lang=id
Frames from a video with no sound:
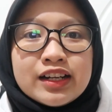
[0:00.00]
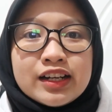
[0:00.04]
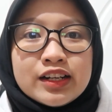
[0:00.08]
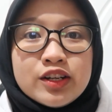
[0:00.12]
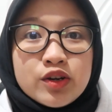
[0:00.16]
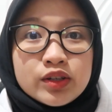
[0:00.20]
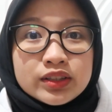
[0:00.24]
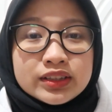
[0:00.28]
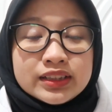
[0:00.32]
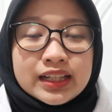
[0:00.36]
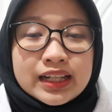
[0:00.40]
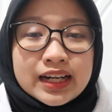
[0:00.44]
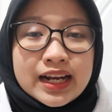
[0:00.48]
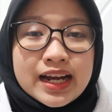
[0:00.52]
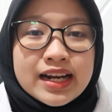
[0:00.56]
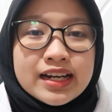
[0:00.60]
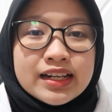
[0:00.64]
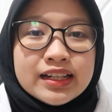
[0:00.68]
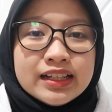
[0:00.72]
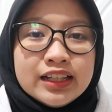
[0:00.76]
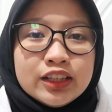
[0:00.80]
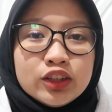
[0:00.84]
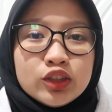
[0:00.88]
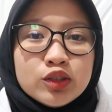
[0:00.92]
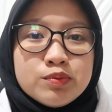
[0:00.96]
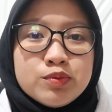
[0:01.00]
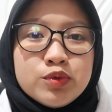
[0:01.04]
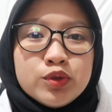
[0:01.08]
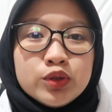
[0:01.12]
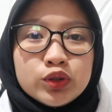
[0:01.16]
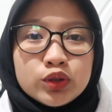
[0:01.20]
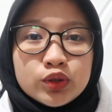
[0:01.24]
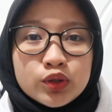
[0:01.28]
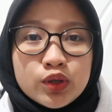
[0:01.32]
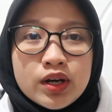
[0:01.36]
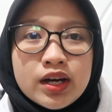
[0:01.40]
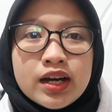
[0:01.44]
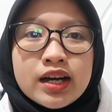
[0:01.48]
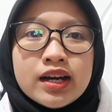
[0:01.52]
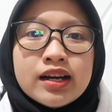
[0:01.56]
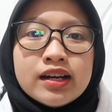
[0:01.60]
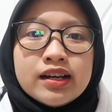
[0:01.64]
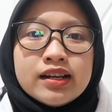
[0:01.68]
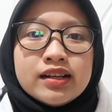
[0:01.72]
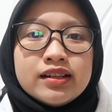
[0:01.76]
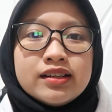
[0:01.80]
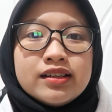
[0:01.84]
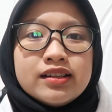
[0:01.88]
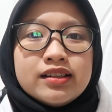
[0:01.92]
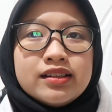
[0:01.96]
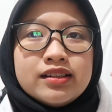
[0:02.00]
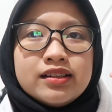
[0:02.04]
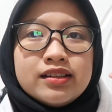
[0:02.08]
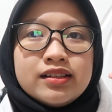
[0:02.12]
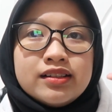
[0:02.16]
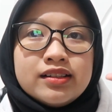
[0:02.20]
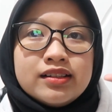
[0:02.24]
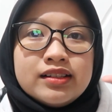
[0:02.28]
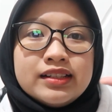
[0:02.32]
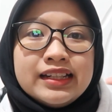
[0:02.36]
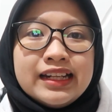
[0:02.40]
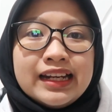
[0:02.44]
kedokteran itu butuh uh,